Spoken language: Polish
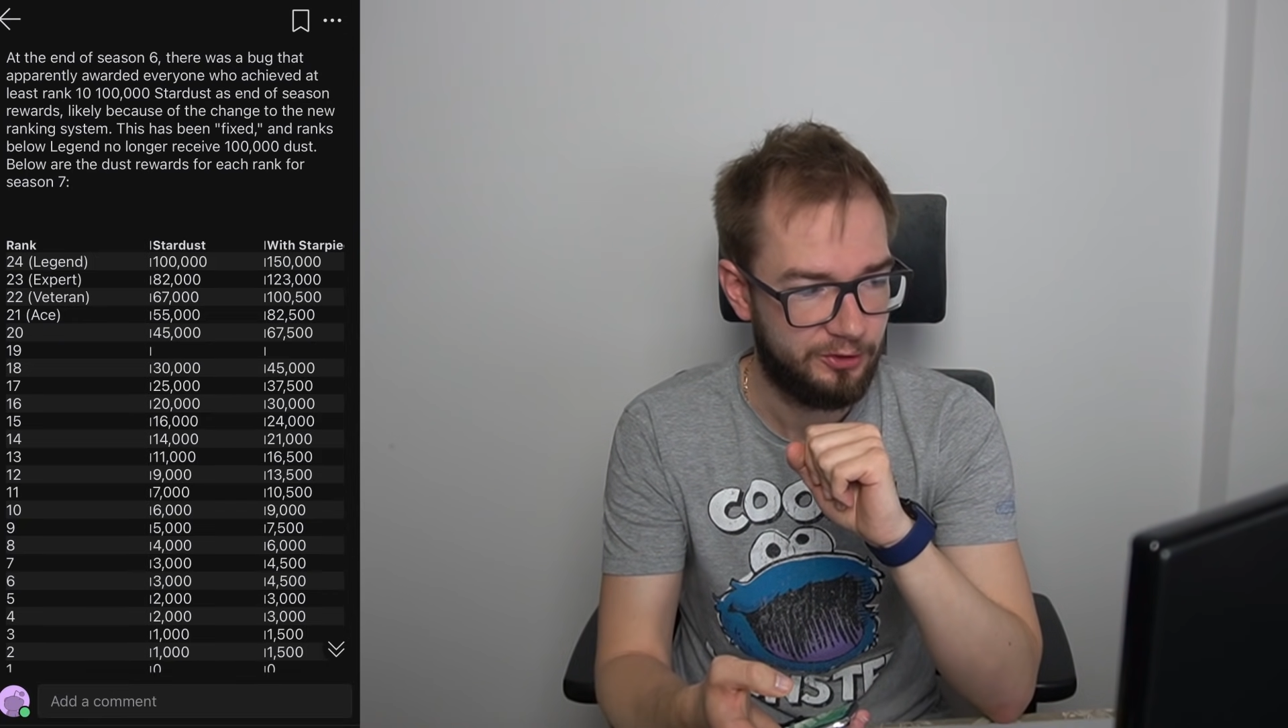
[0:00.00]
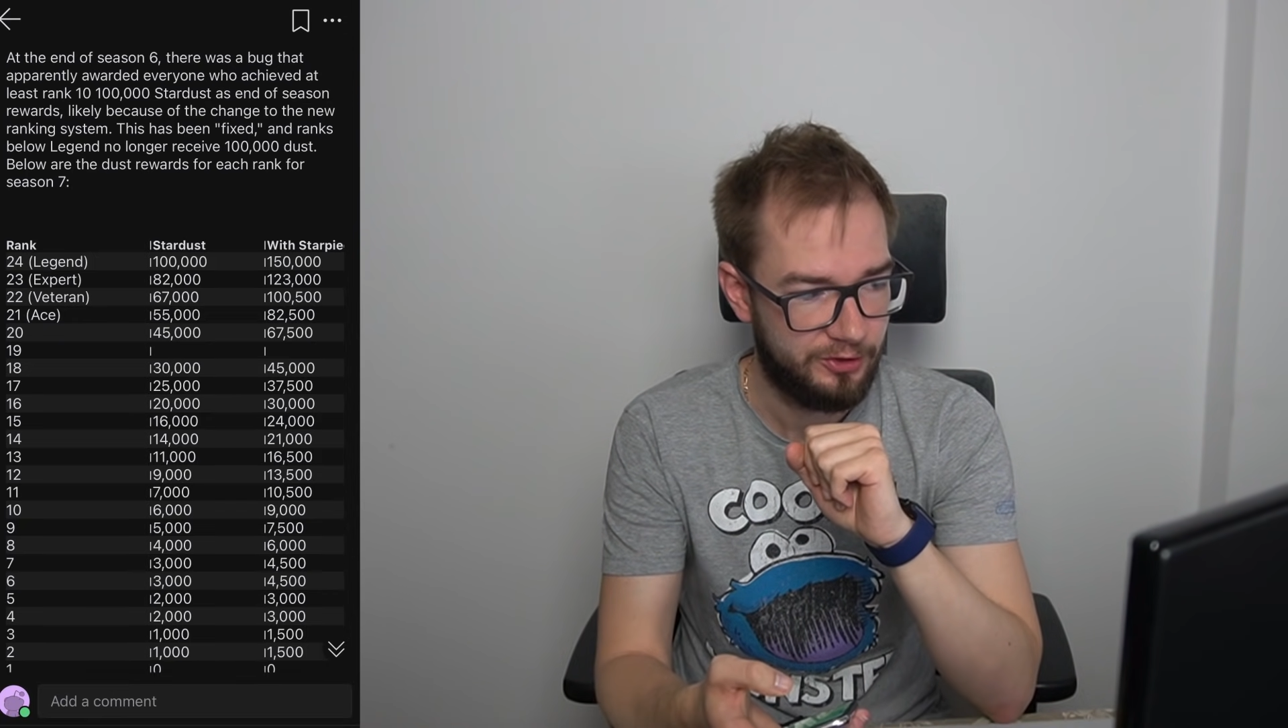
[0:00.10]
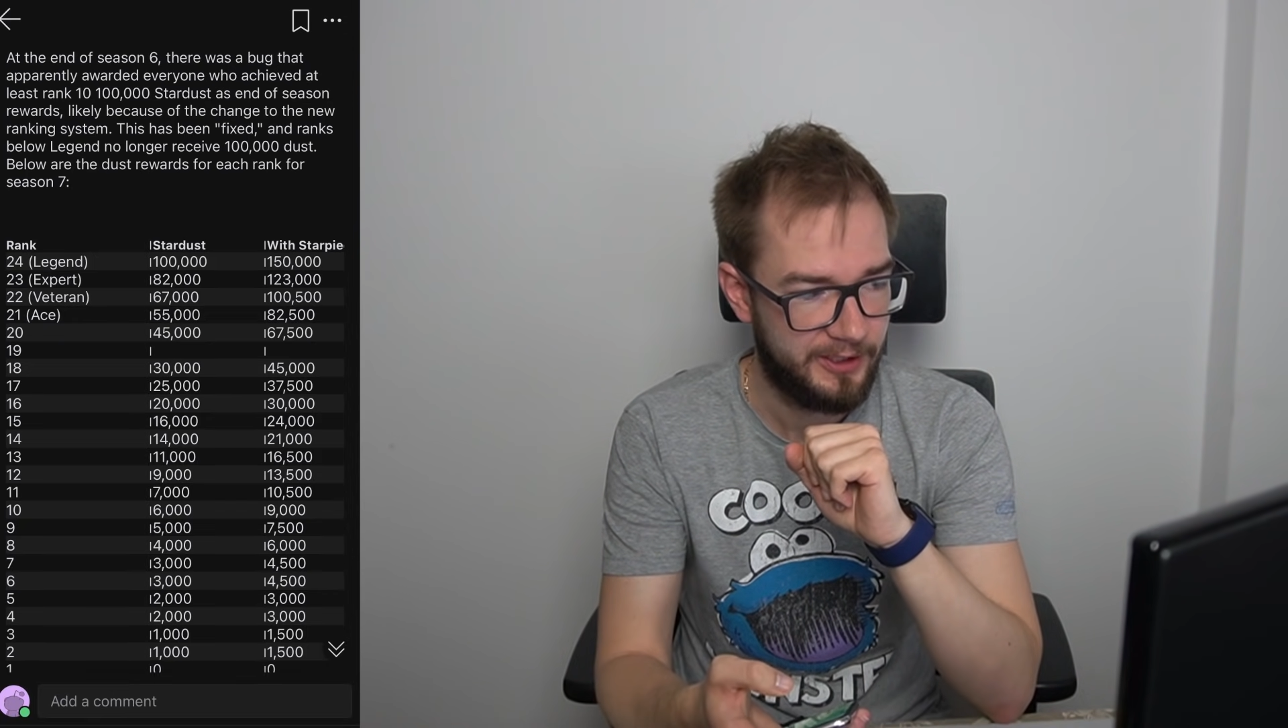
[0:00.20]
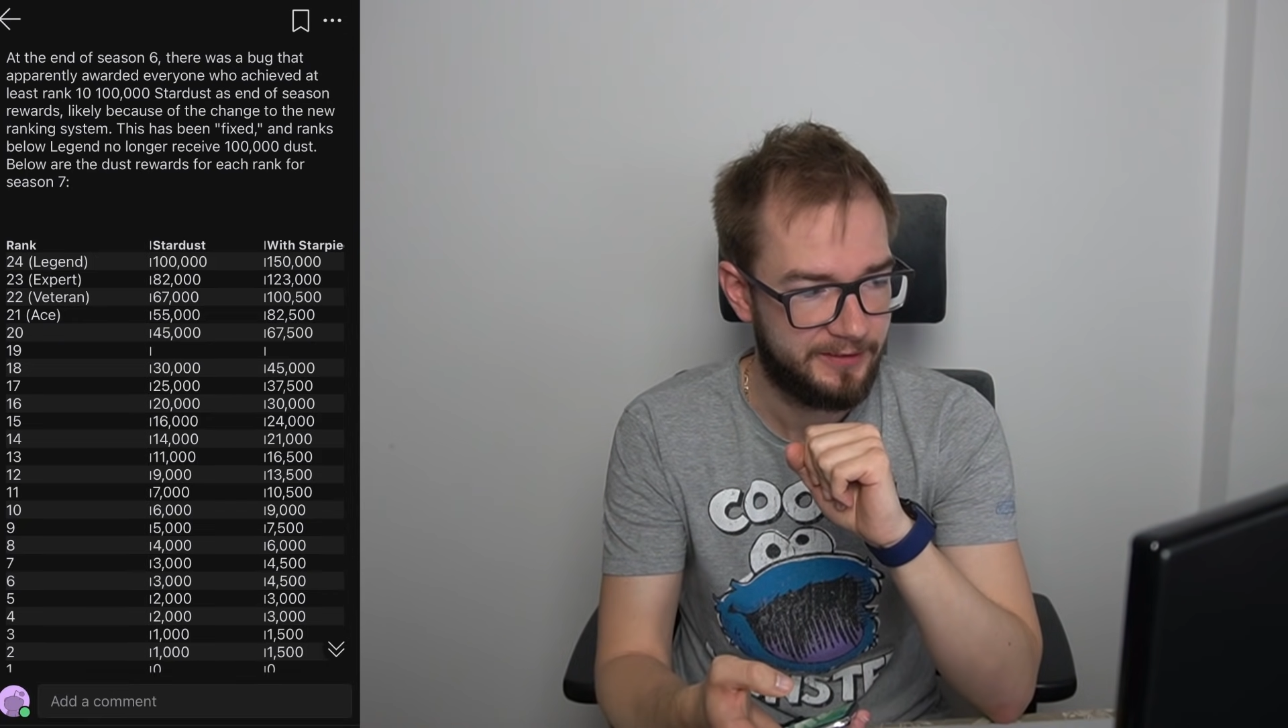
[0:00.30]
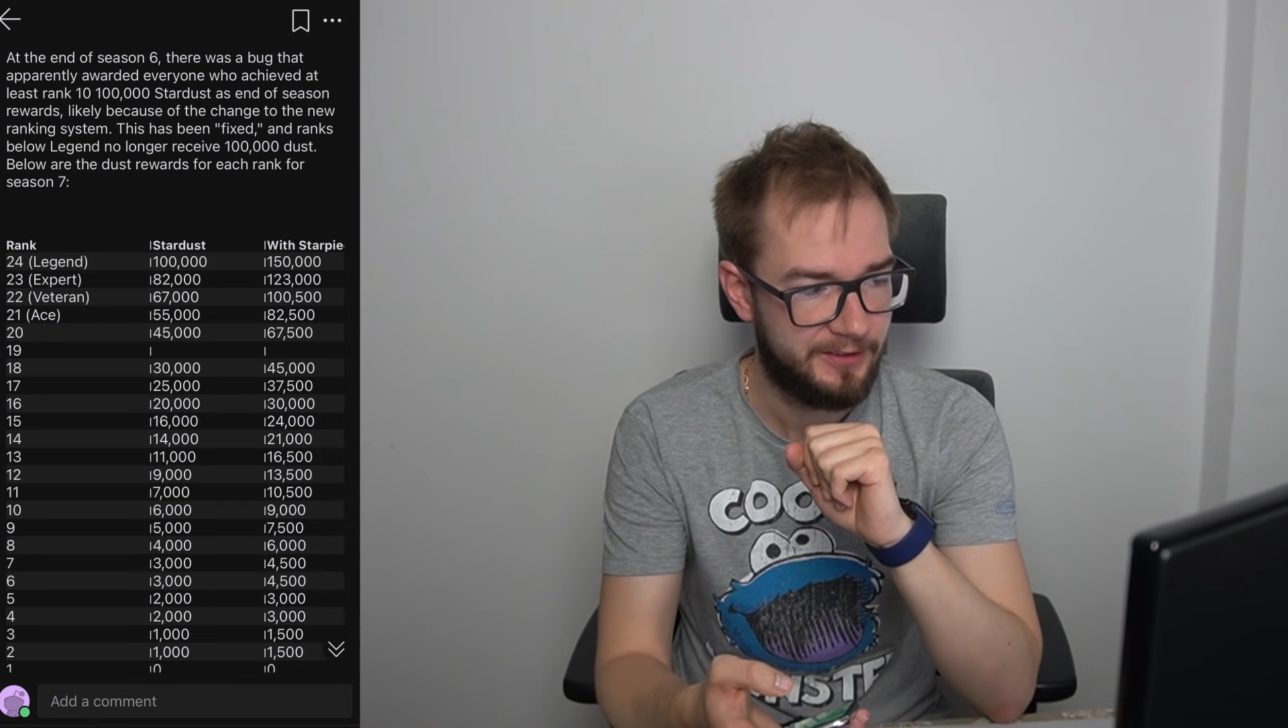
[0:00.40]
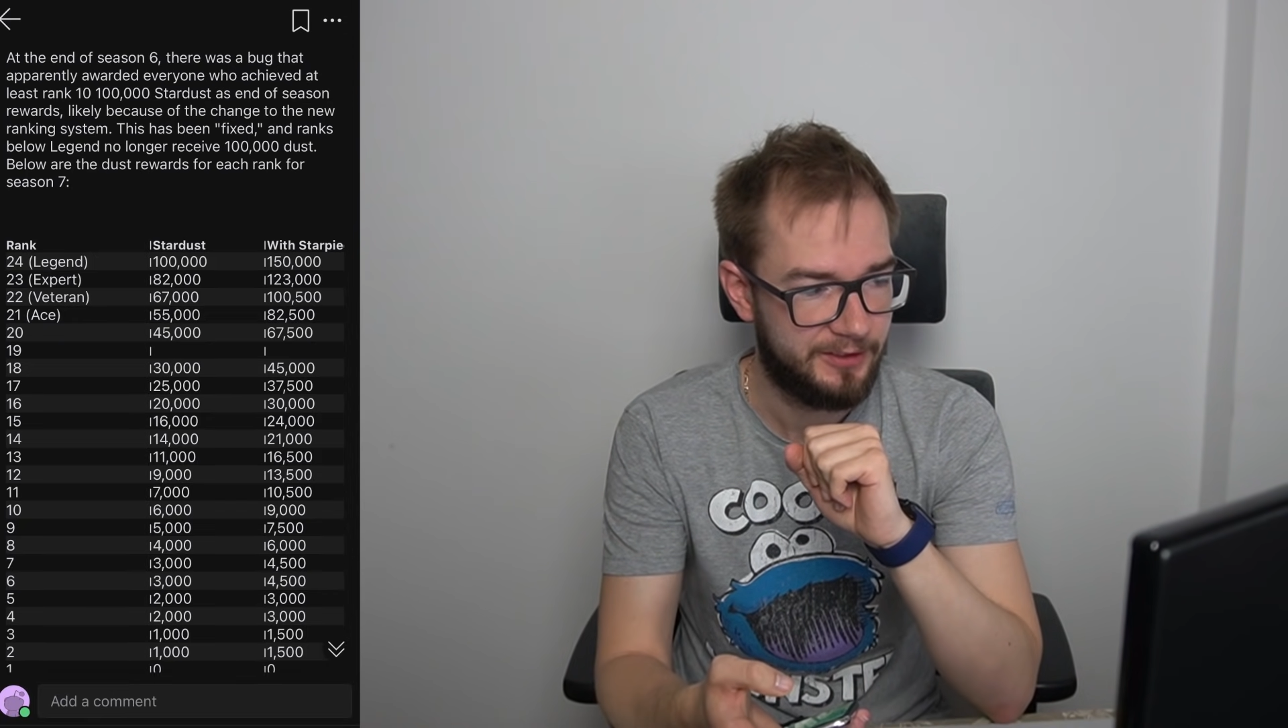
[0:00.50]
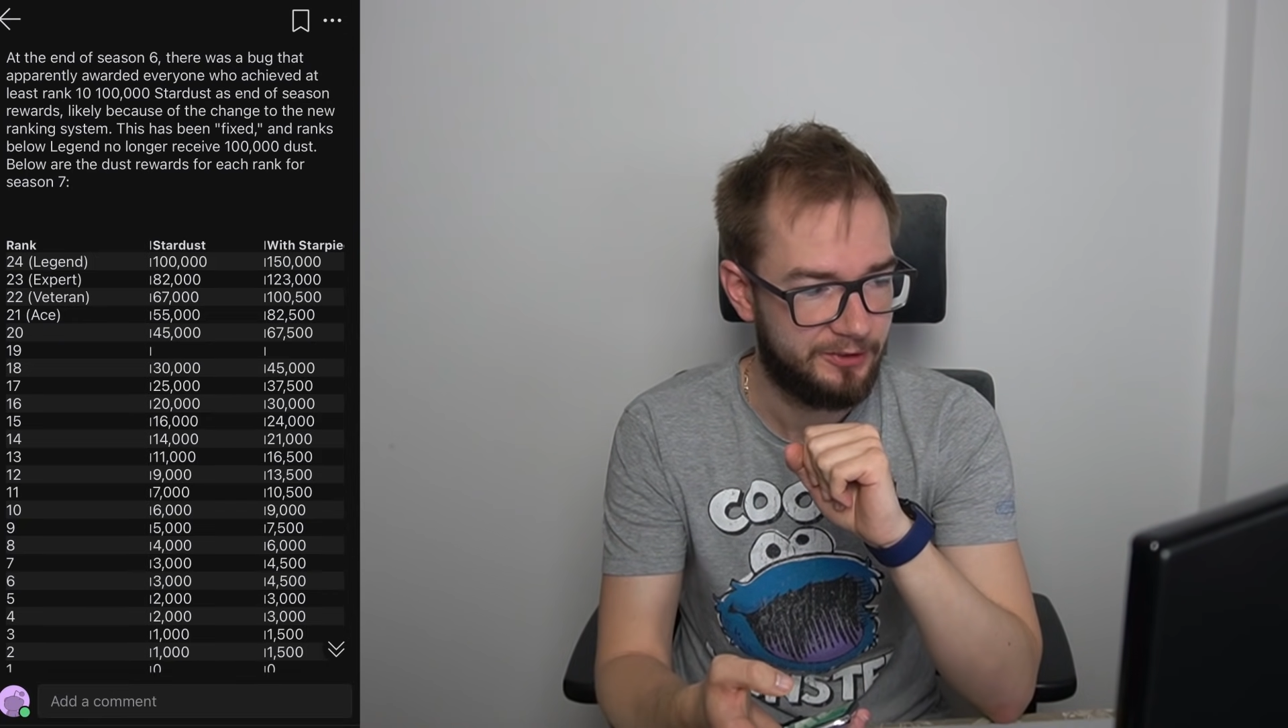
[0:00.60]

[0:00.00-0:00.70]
30,